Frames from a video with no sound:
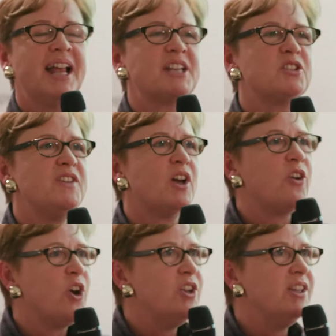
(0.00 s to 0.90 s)
Also wir
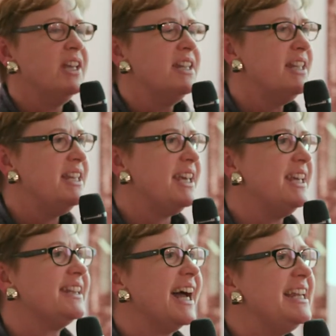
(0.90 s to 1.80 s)
können die
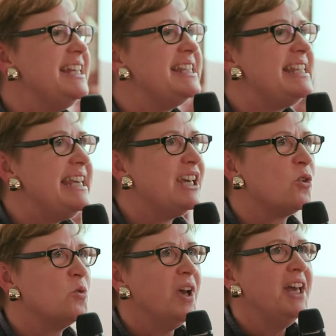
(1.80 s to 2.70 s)

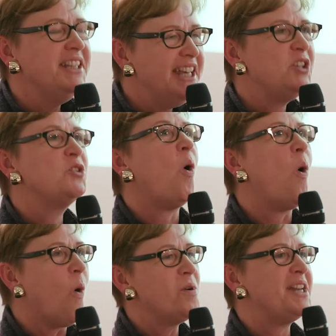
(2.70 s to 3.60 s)
Digitalisierung nicht
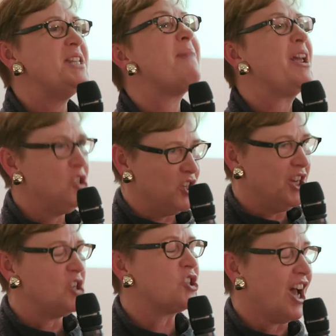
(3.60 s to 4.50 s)
ohne die Menschen
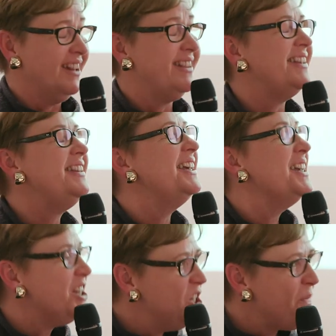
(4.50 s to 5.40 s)
gestalten.
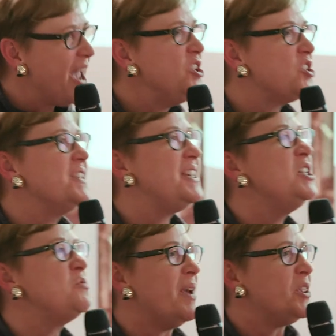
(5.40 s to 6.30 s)
Die Menschen
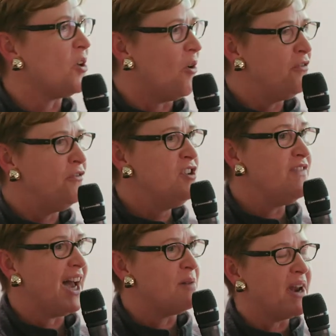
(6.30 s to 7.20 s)
sind betroffen.
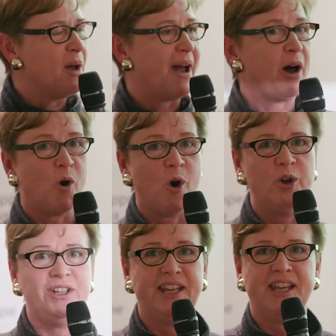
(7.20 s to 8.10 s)
Wir haben aber auch
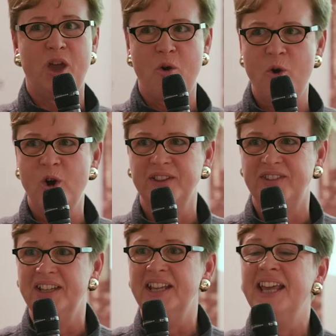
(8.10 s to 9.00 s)
heute
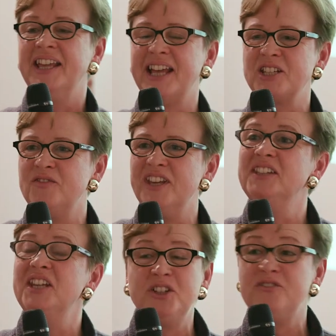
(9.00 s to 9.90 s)
gehört, dass wir
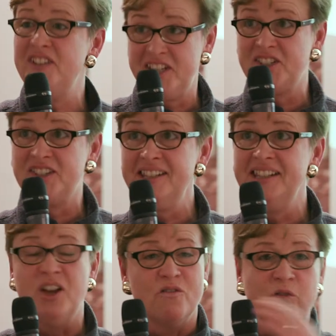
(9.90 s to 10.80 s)
nicht wissen,
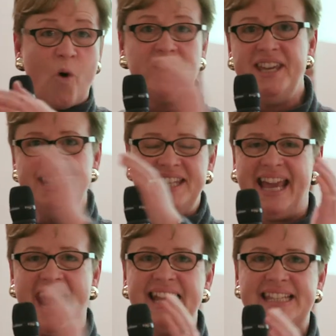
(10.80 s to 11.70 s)
wohin die
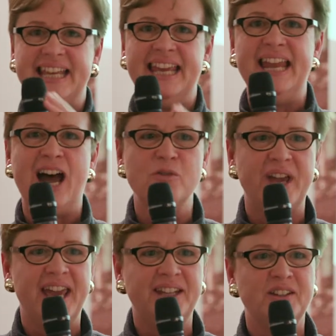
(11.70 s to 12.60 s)
Reise genau
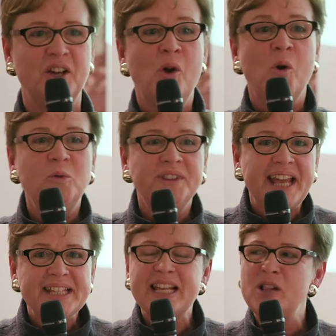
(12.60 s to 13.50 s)
geht. Und
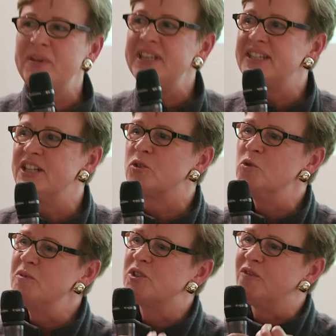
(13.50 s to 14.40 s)
deshalb ist es
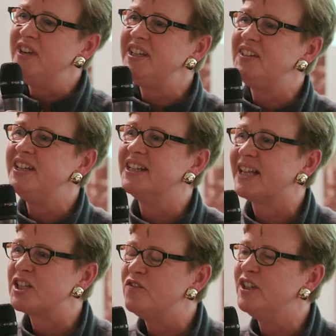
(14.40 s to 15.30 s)
umso wichtiger,
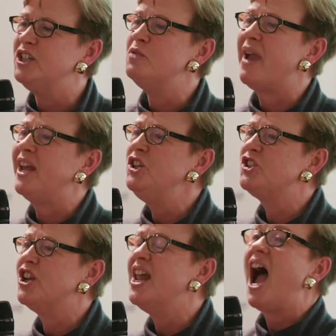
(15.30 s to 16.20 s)
dass wir die
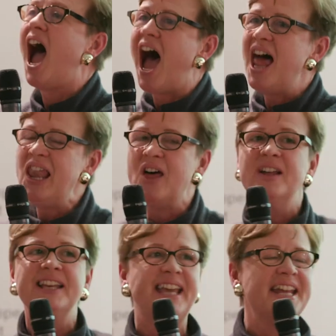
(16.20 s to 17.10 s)
Menschen aller
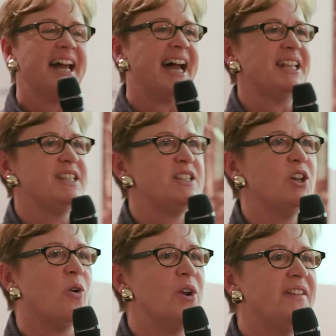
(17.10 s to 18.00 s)

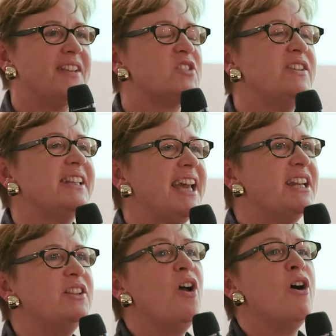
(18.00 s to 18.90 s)
Generationen, dass wir
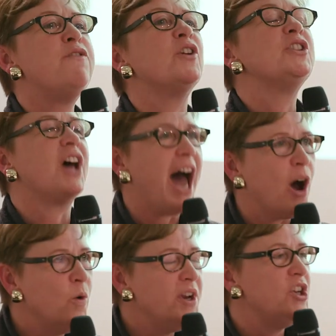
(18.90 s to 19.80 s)
denen
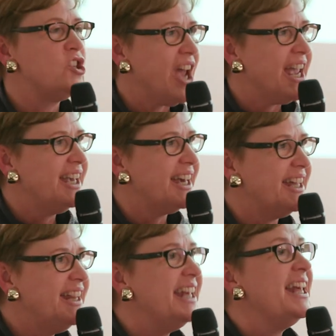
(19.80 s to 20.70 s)
Vertrauen
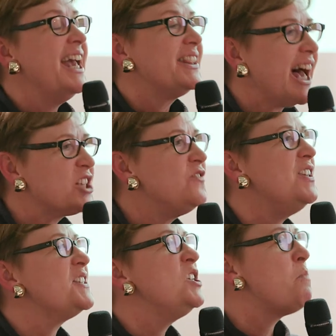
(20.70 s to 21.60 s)
schenken, dass
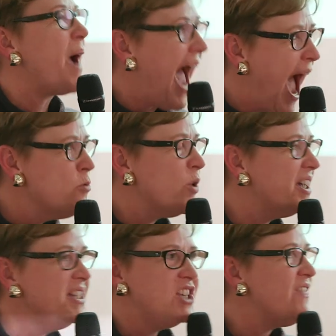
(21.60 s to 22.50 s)
wir sie
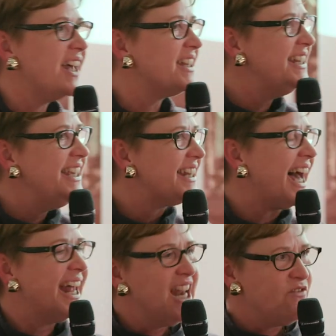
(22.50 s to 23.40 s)
brauchen. Sie werden nicht
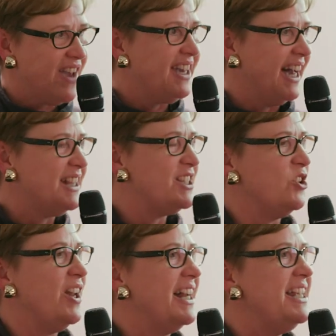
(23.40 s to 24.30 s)
alle
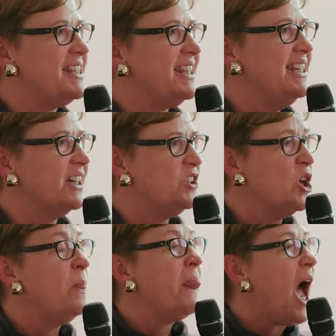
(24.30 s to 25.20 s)
wegrationalisiert,
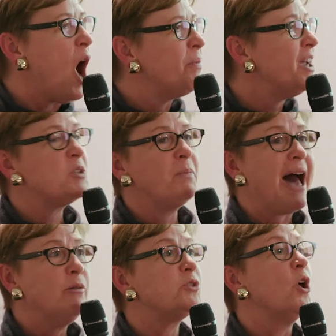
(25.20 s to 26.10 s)
aber es
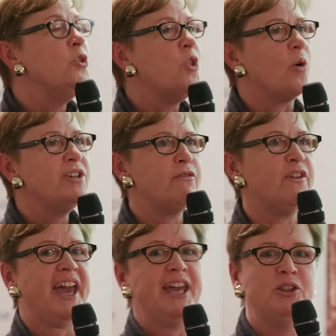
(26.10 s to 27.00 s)
braucht neue
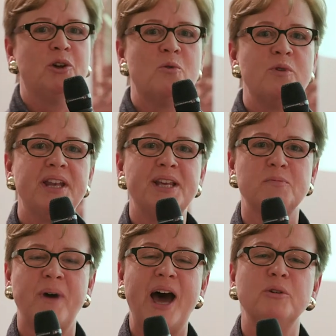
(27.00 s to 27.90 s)
Veränderungen, es
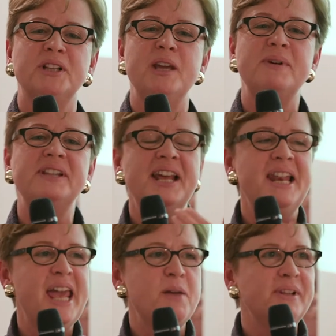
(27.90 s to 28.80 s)
braucht eben
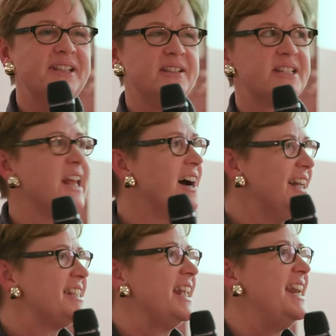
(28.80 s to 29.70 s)

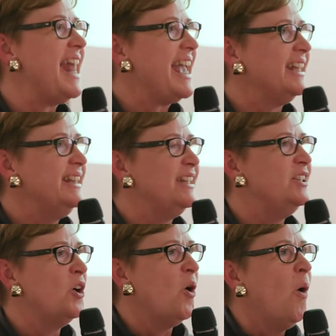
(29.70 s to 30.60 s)
lebenslanges
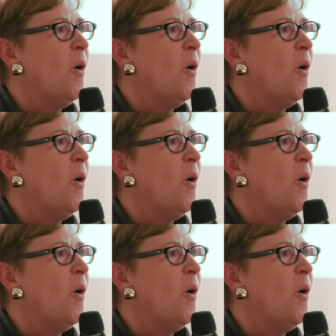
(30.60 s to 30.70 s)
Lernen.